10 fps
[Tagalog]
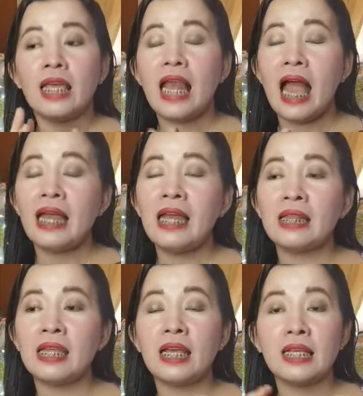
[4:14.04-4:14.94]
Kailangan
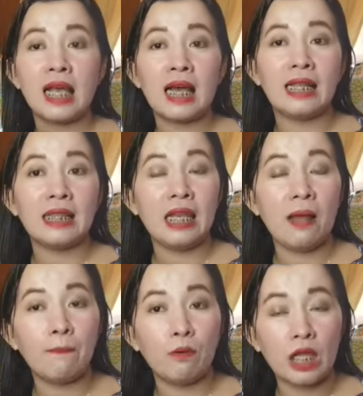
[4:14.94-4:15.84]
natin ng isang
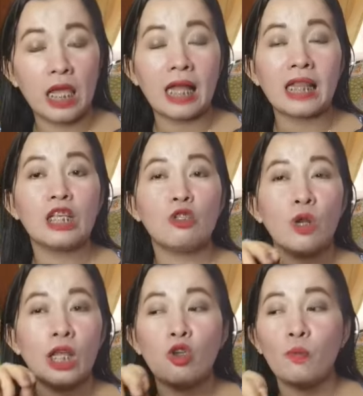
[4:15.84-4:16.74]
kandilang puti at
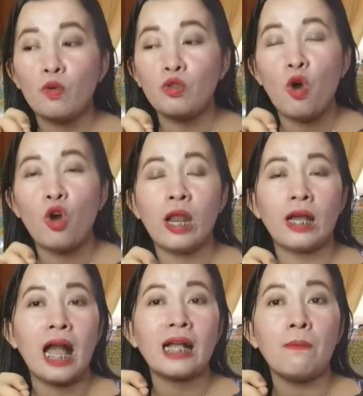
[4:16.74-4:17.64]
isulat nyo po doon
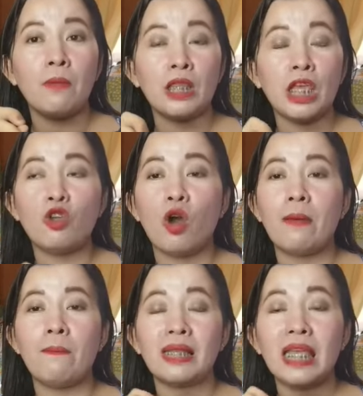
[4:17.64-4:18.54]
ang gagamitin nyo
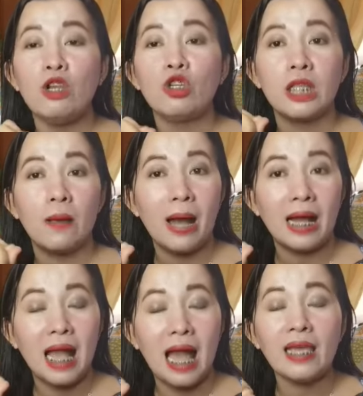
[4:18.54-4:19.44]
ay matilos na
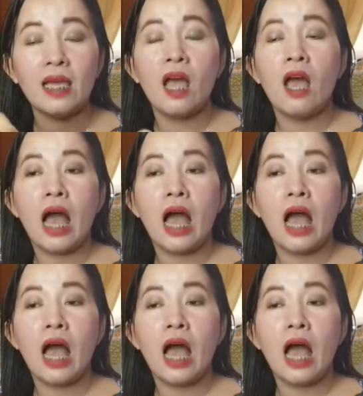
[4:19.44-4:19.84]
bagay.